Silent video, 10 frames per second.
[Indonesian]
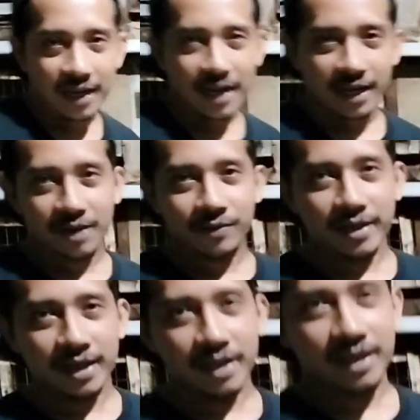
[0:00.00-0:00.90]
anakan
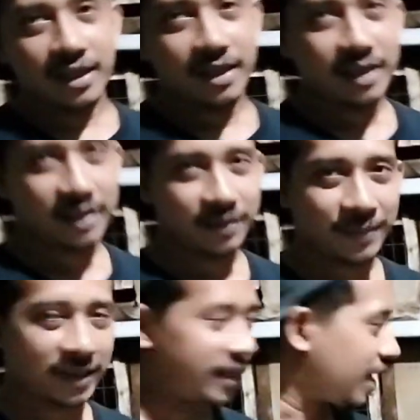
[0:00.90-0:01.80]
Wiri
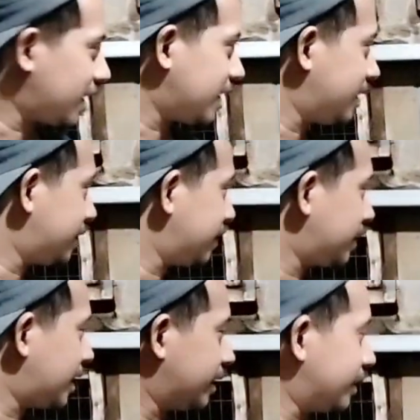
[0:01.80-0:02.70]
tepatnya ada di sini
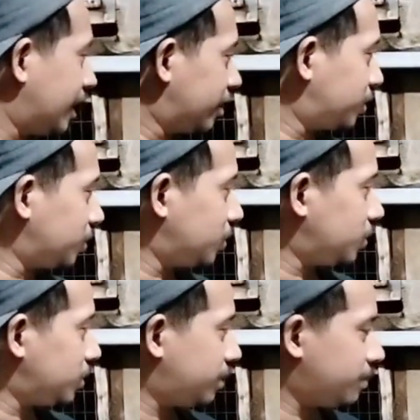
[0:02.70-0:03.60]
guys
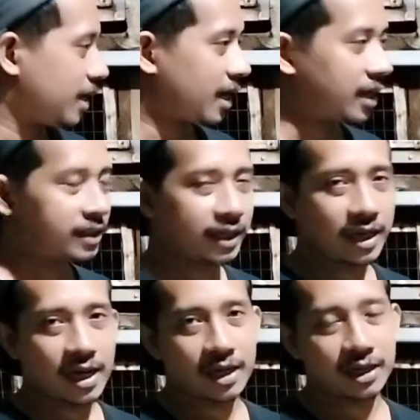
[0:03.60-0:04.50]
yaitu di belakang
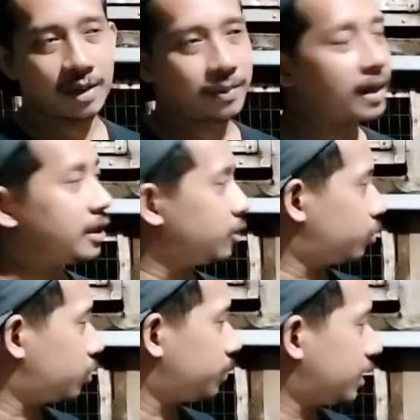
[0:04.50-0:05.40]
saya kenapa
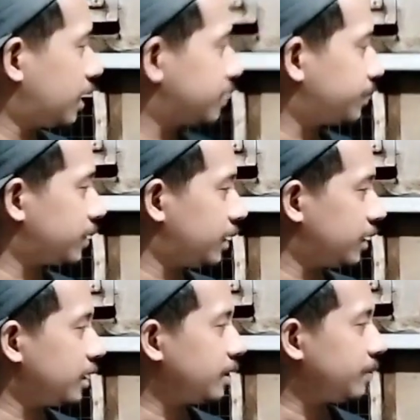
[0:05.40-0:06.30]
ditutup dengan seperti
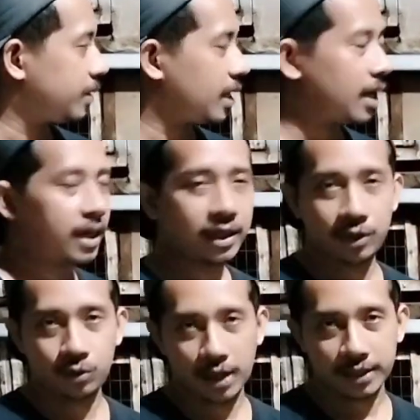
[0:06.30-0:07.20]
ini biar
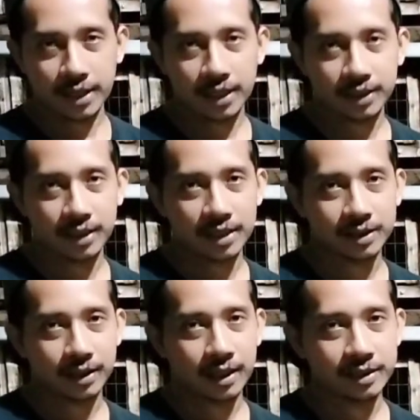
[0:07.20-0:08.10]
indukannya tidak
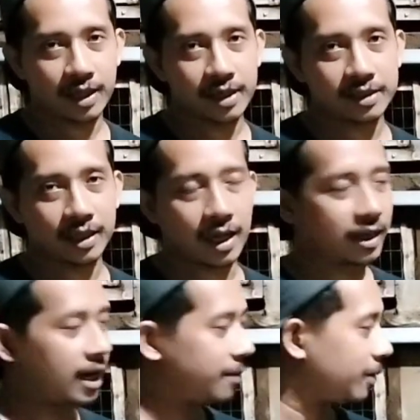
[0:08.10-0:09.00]
stres guys
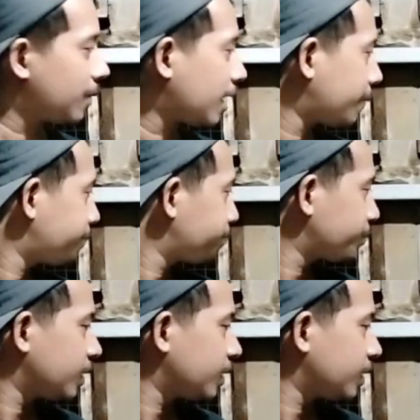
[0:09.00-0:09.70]
karena memang